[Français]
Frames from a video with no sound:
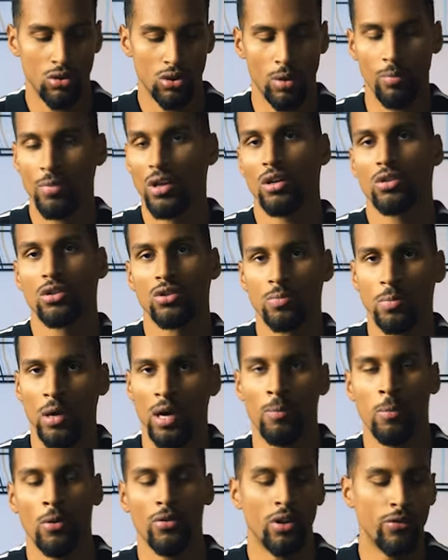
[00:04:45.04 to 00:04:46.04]
j'aime bien, je
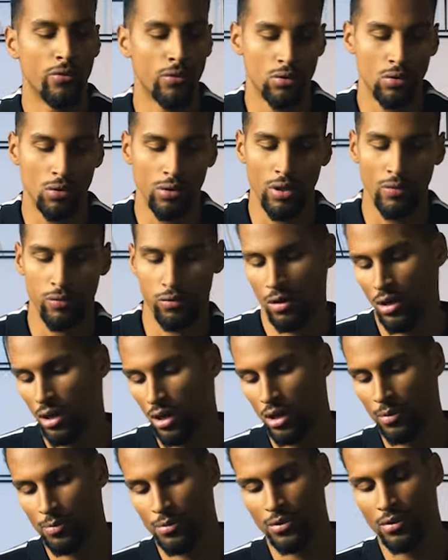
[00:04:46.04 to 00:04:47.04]
pars prendre des photos des
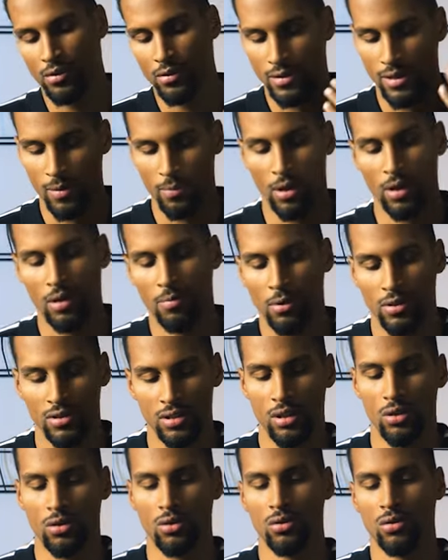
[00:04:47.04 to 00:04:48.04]
fois et puis ça me permet de
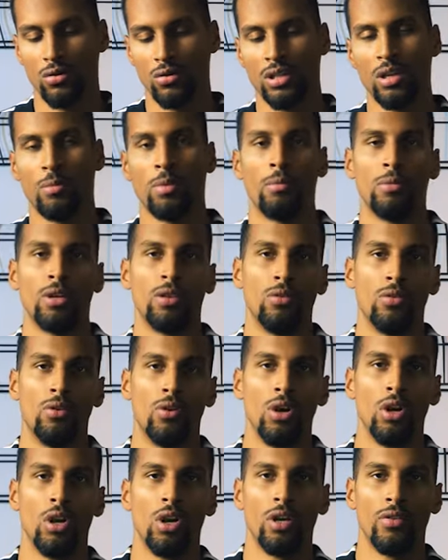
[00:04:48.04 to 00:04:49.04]
penser à autre chose, ça permet de
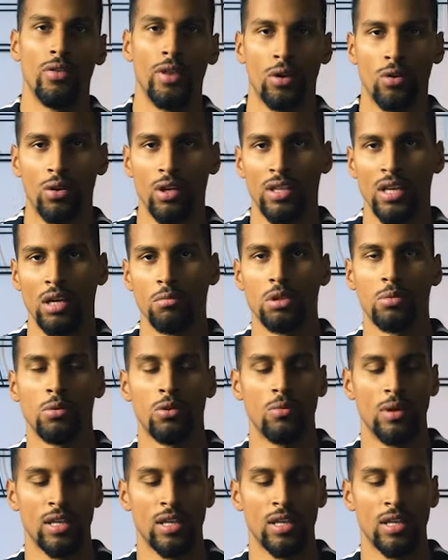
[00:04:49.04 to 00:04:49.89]
déconnecter un petit peu du